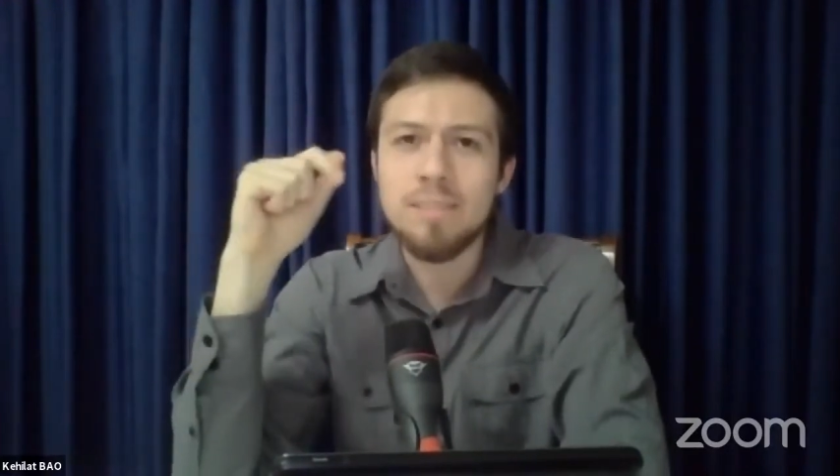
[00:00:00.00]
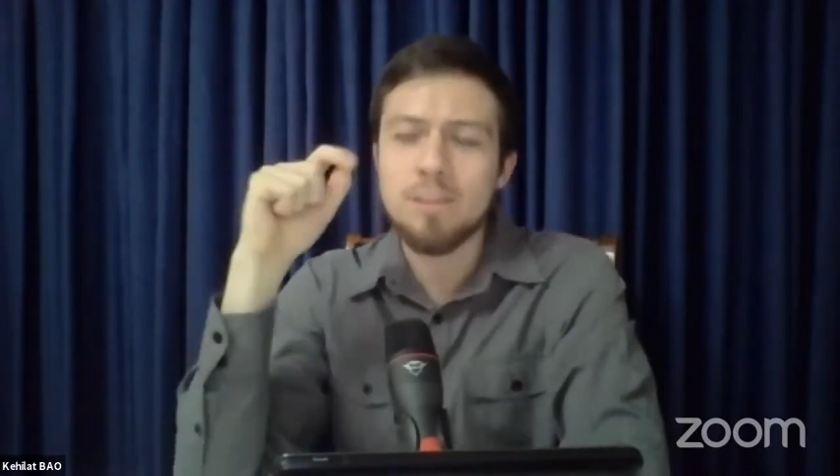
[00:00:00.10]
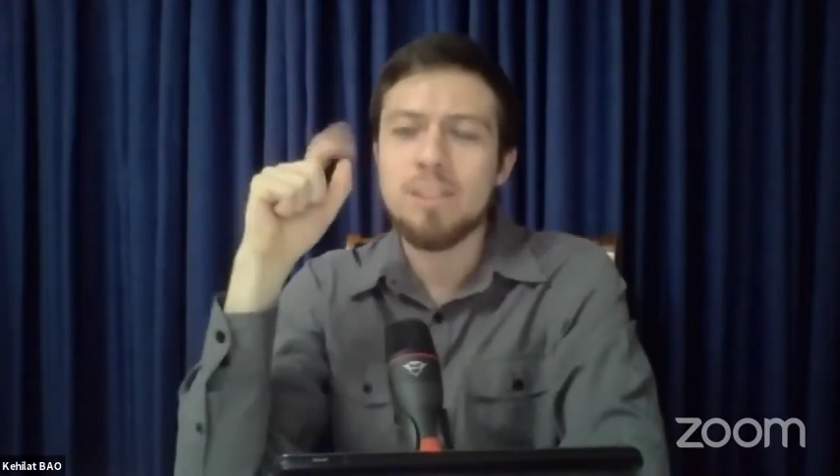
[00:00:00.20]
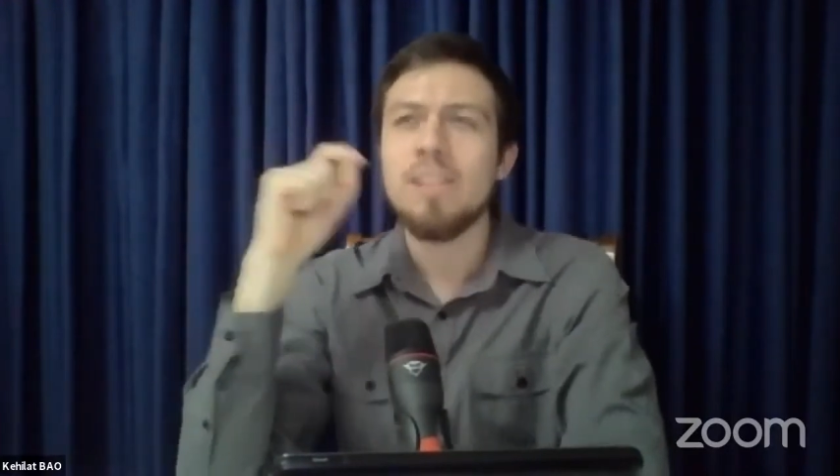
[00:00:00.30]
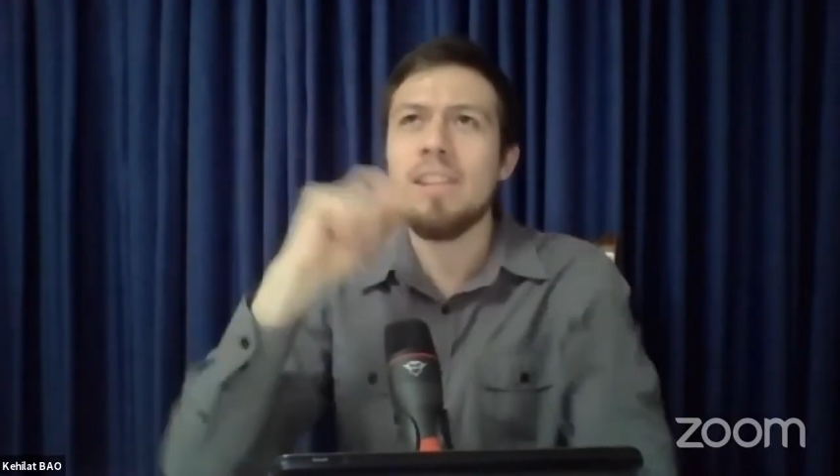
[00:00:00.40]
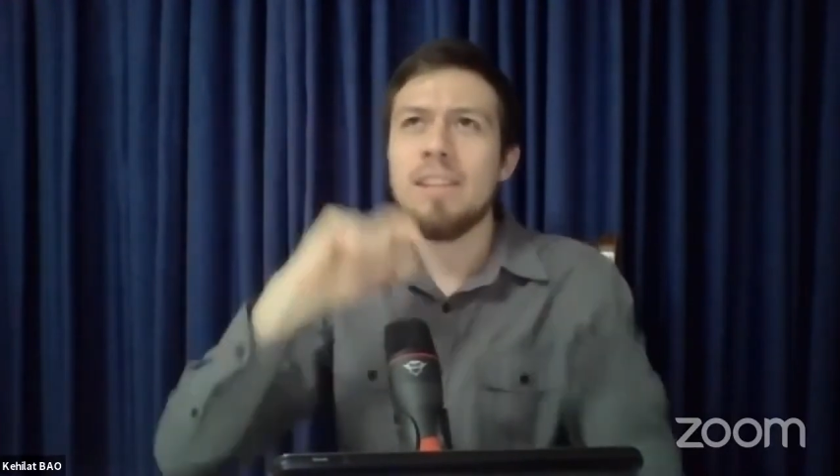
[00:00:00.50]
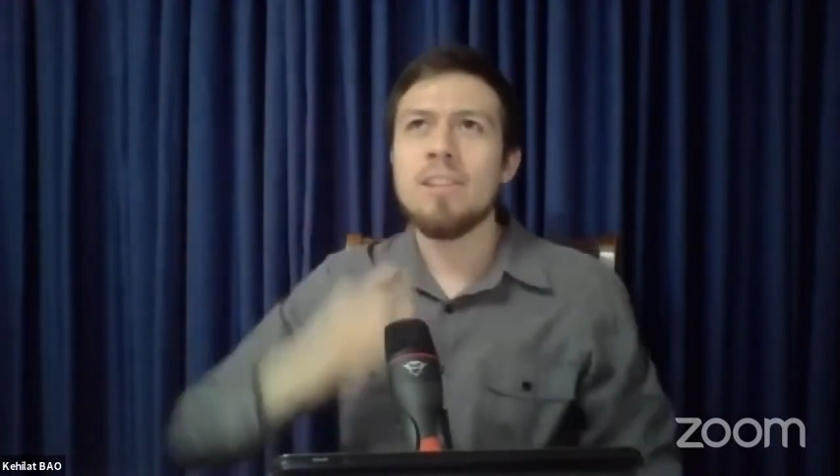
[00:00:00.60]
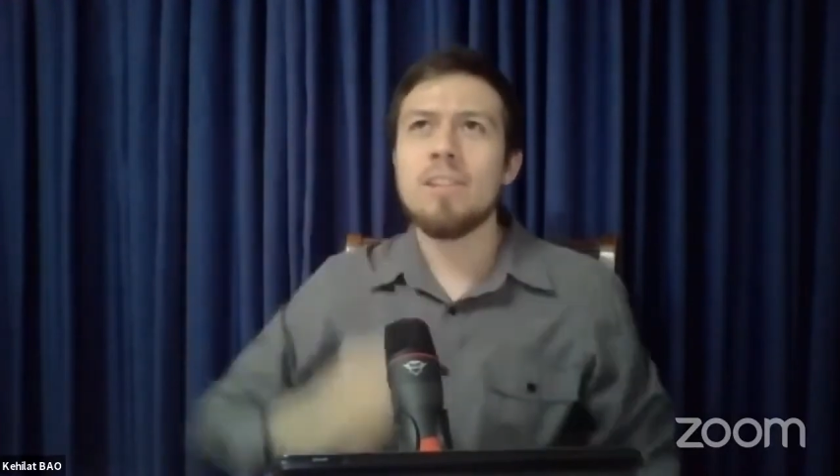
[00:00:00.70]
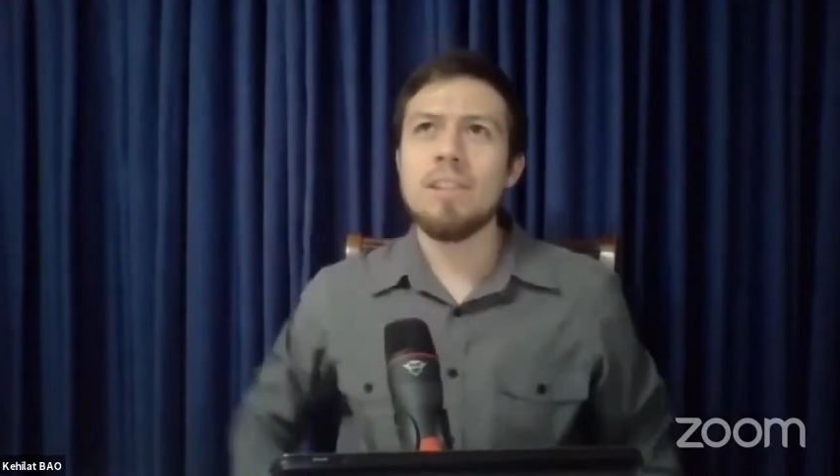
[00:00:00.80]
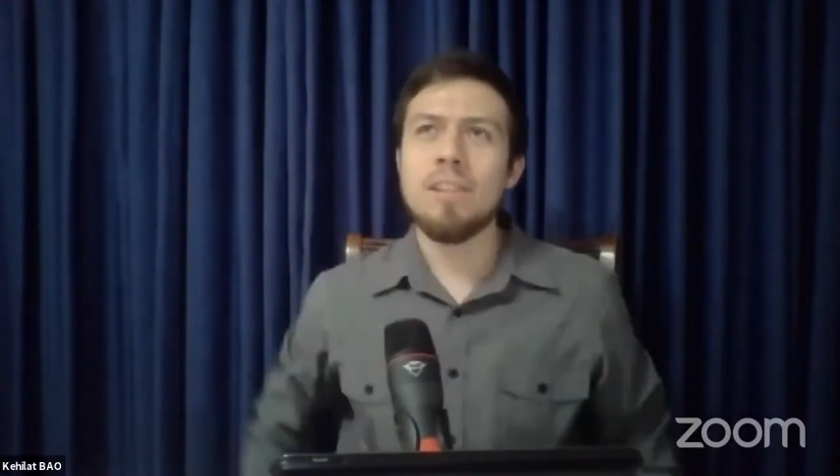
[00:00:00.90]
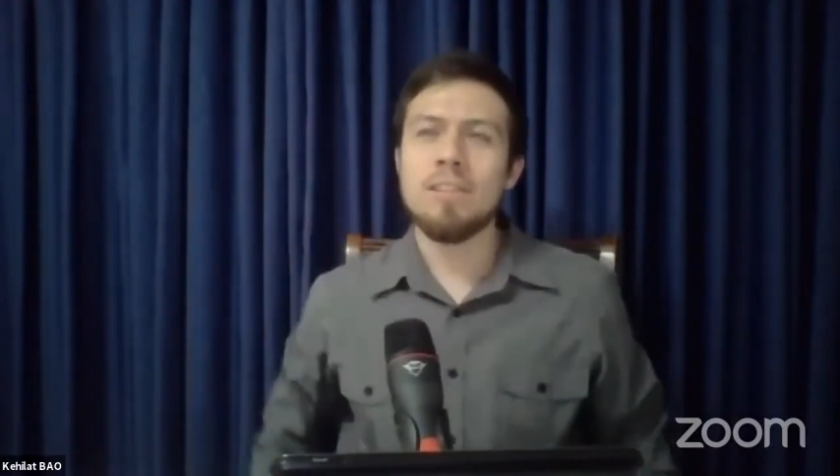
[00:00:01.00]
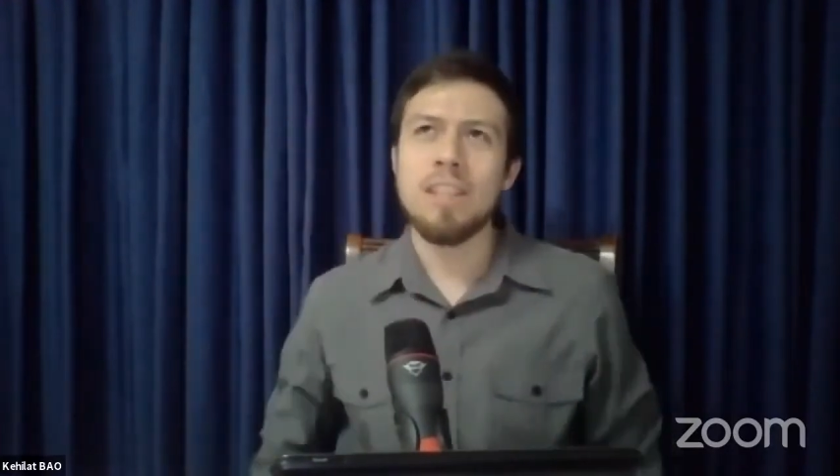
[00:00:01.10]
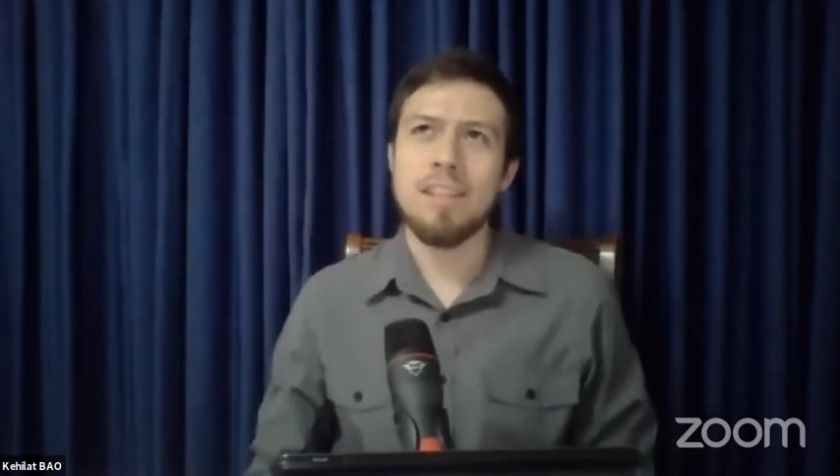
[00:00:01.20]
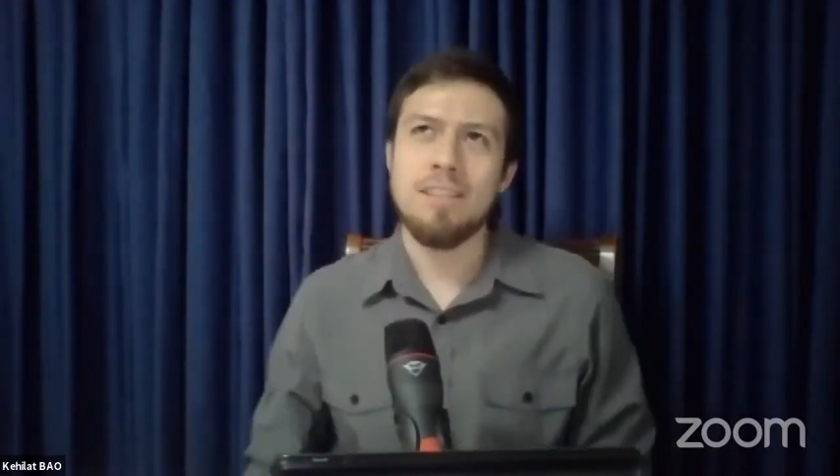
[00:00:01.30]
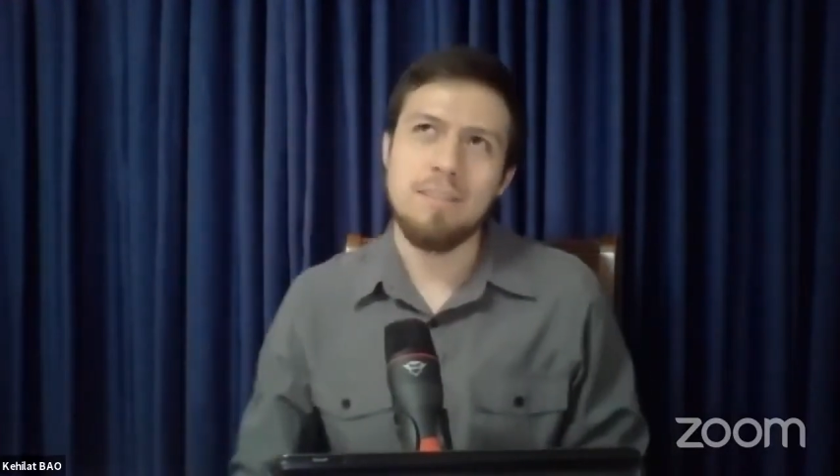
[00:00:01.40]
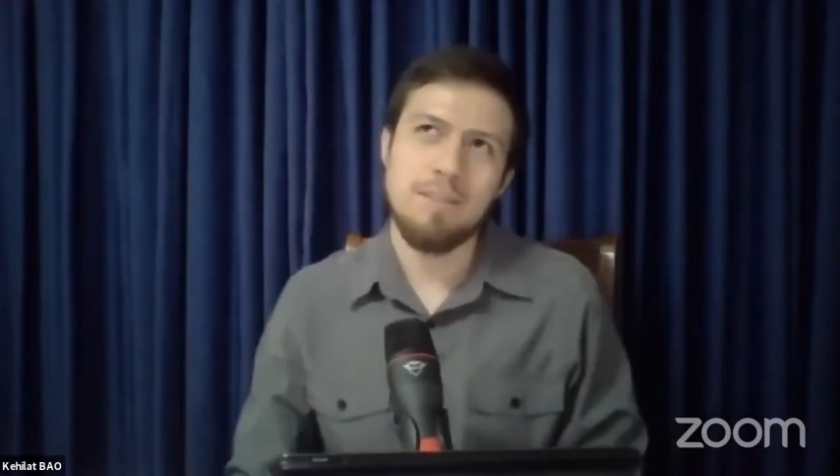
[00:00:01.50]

bueno, él, dijo lo siguiente,